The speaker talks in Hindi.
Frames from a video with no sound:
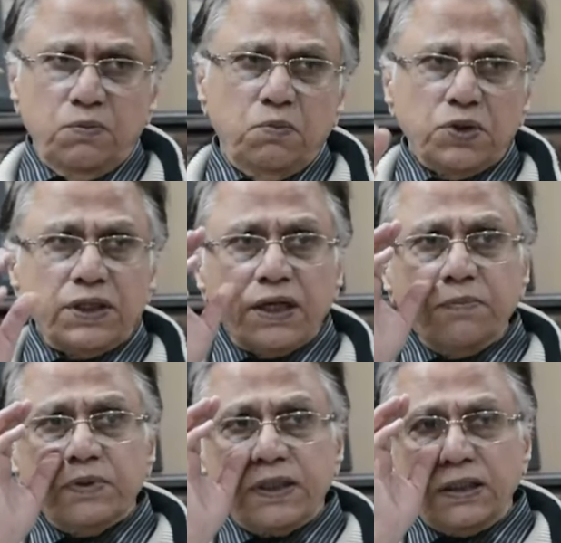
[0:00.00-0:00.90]

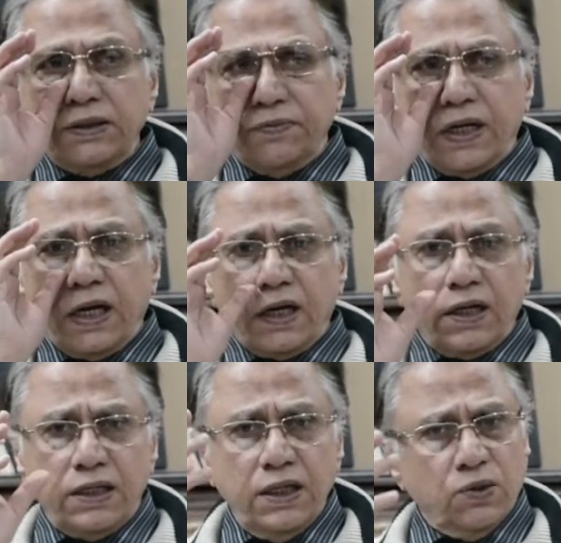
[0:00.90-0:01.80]
मुंतकम मिजाजी वगैरह का
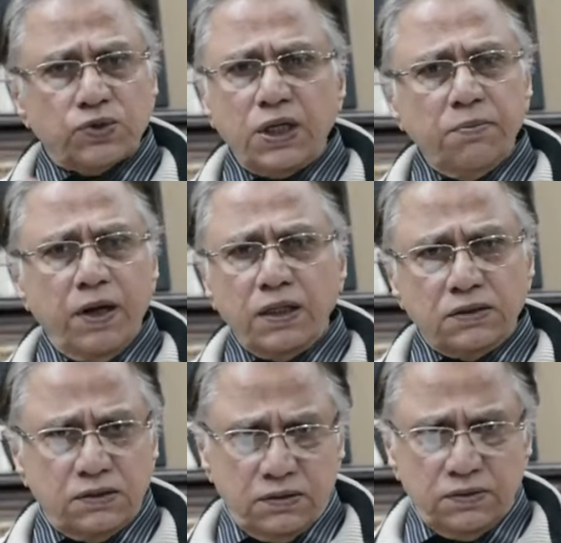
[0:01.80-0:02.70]
किया उसके
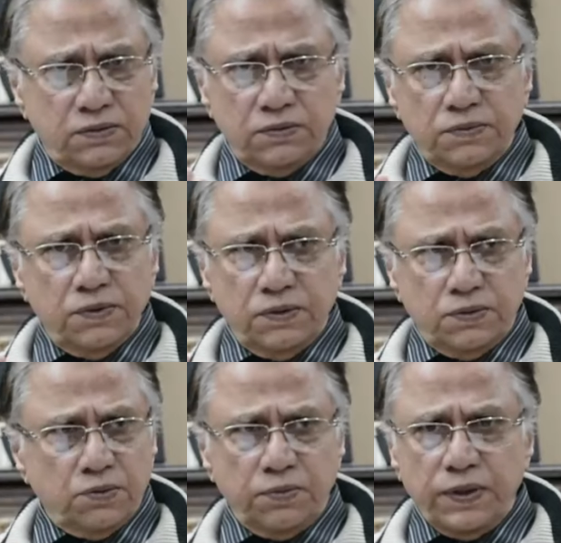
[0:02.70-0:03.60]
बाद
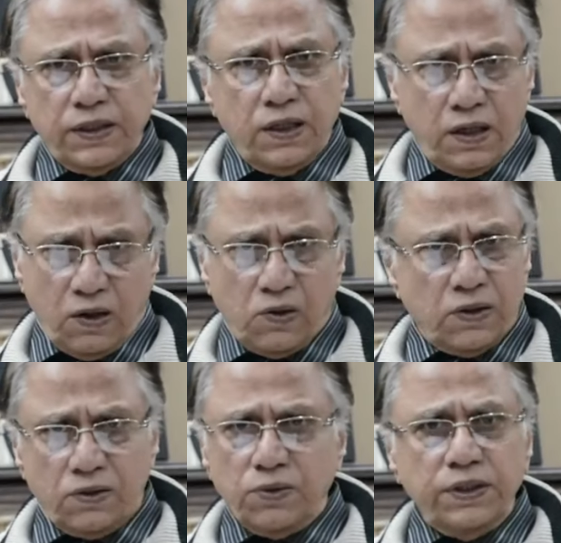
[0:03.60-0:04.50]
तो इनका
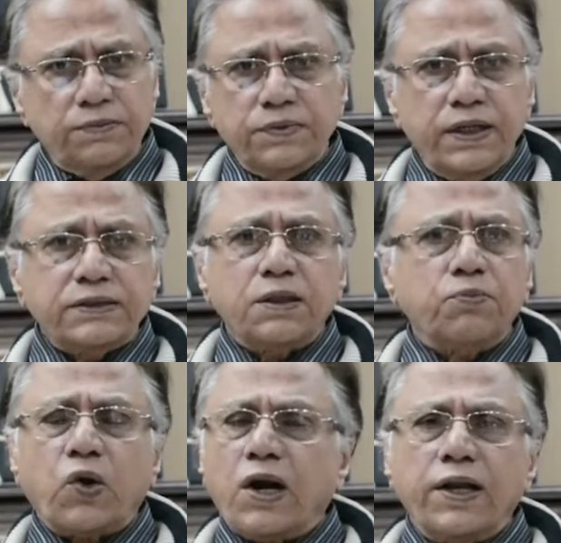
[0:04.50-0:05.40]
रिकॉर्ड कोई ऐसा
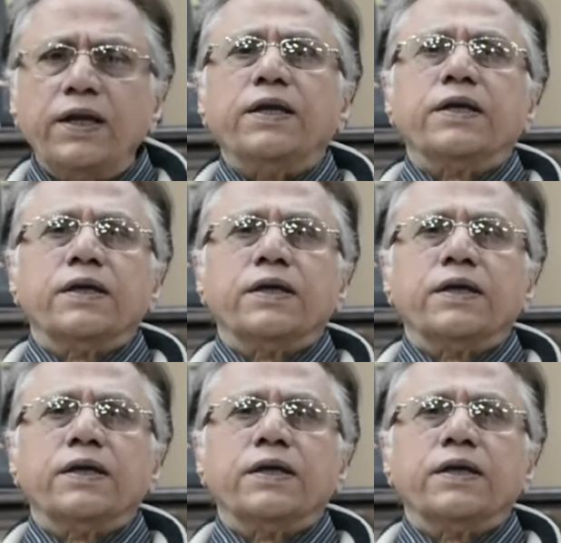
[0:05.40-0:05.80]
बुरा नहीं है